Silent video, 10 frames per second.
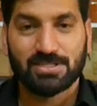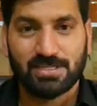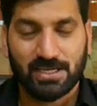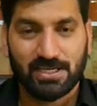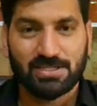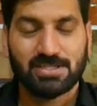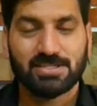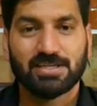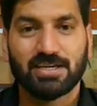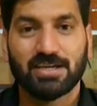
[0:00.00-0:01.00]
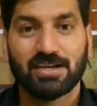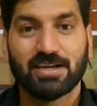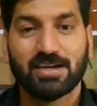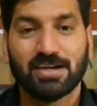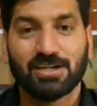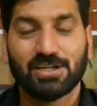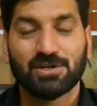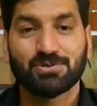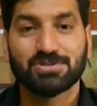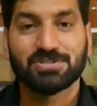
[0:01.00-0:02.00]
सेकेंड चीज़ ये है कि
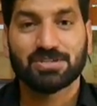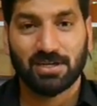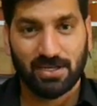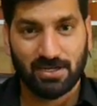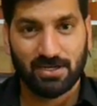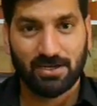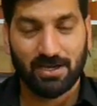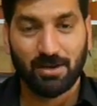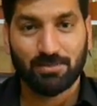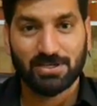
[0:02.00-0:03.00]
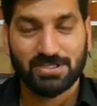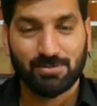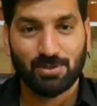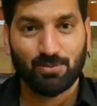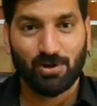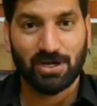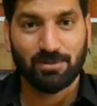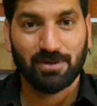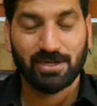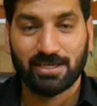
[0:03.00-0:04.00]
कंटिन्यूस स्ट्रगल आप किसी भी
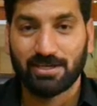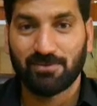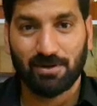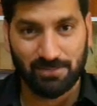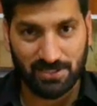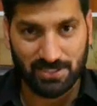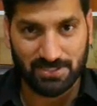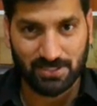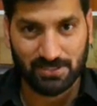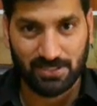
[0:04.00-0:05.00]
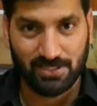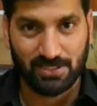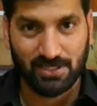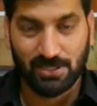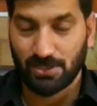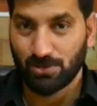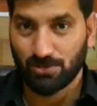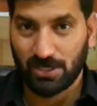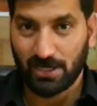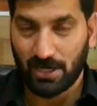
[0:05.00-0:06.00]
पॉइंट पर गिव अप नहीं कर सकते
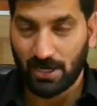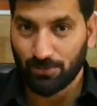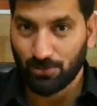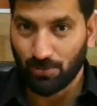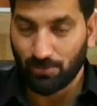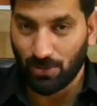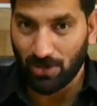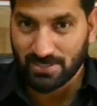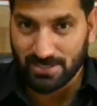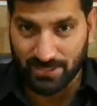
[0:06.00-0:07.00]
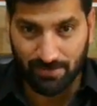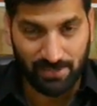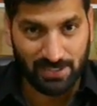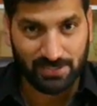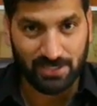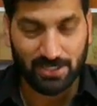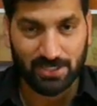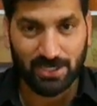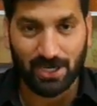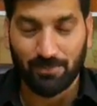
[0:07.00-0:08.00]
क्योंकि आपको बहुत ज़्यादा मेहनत
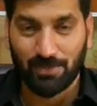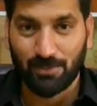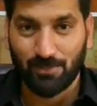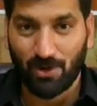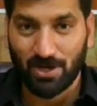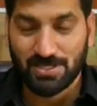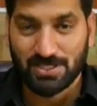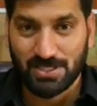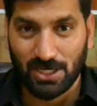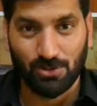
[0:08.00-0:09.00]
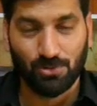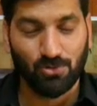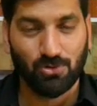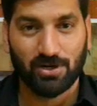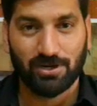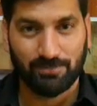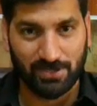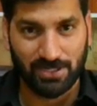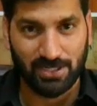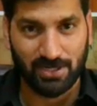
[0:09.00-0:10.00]
करनी है आपने बहुत से लोगों को
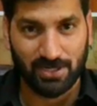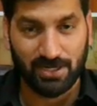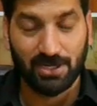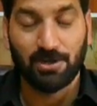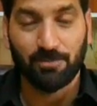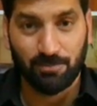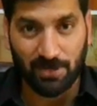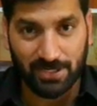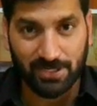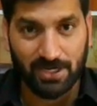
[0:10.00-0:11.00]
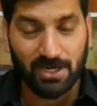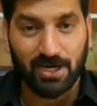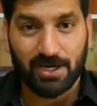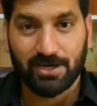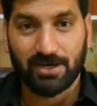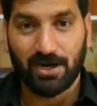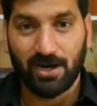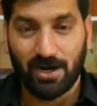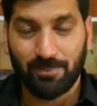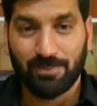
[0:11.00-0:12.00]
कम्पीट करना है बट अगर
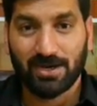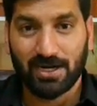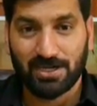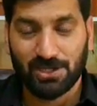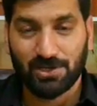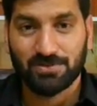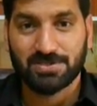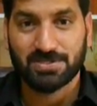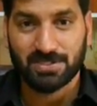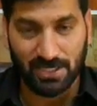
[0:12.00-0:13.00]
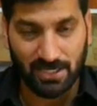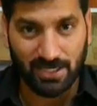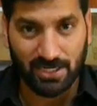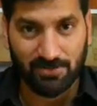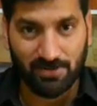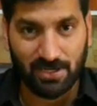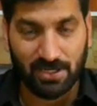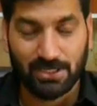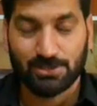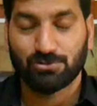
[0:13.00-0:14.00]
आप कंटिन्यूस स्ट्रगल करने वाले
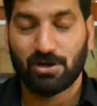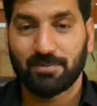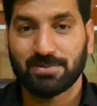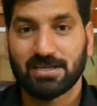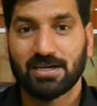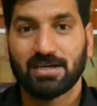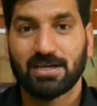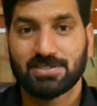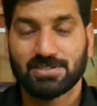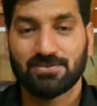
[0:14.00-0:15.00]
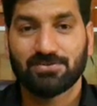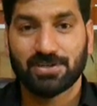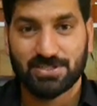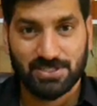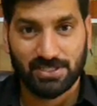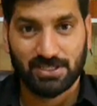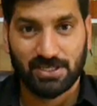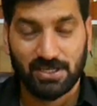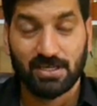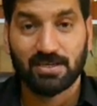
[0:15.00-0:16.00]
हैं तो आप ये अचीव कर सकते
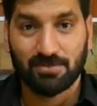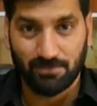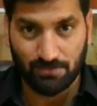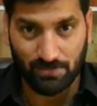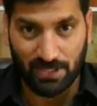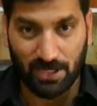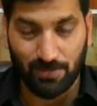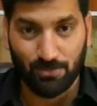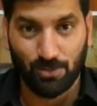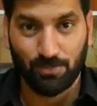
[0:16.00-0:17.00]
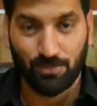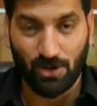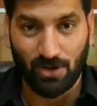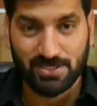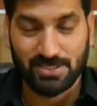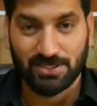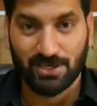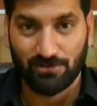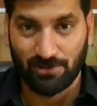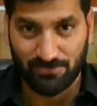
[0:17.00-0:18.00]
हैं मैं आपको बहुत
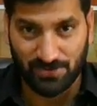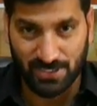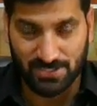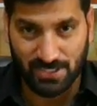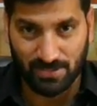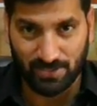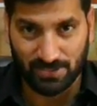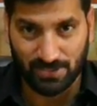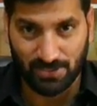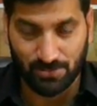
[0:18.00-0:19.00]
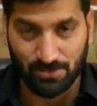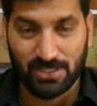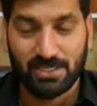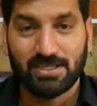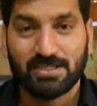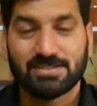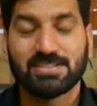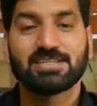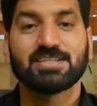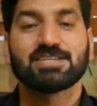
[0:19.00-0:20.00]
ज़्यादा कॉन्फिडेंस से ये बात कर रहा हूँ
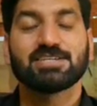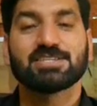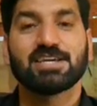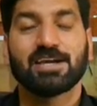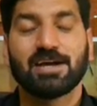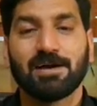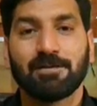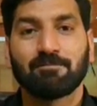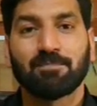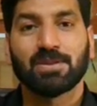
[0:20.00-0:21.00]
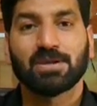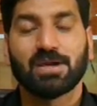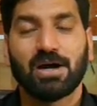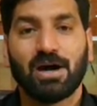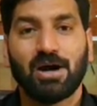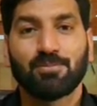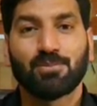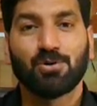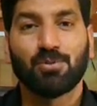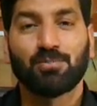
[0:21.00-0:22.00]
तीसरी चीज़ ये है कि
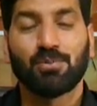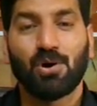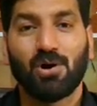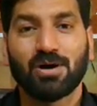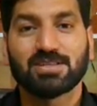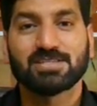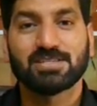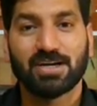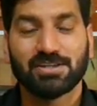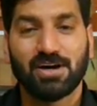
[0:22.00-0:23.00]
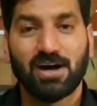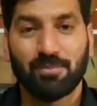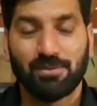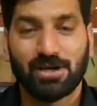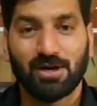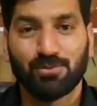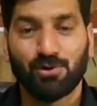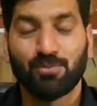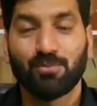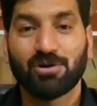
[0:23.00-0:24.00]
आपको बहुत ज़्यादा अपने आप
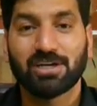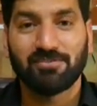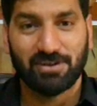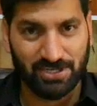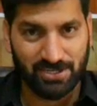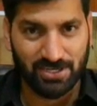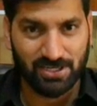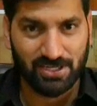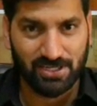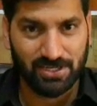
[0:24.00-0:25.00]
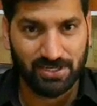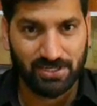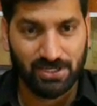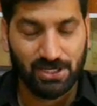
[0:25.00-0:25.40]
को मोटिवेटेड रखना है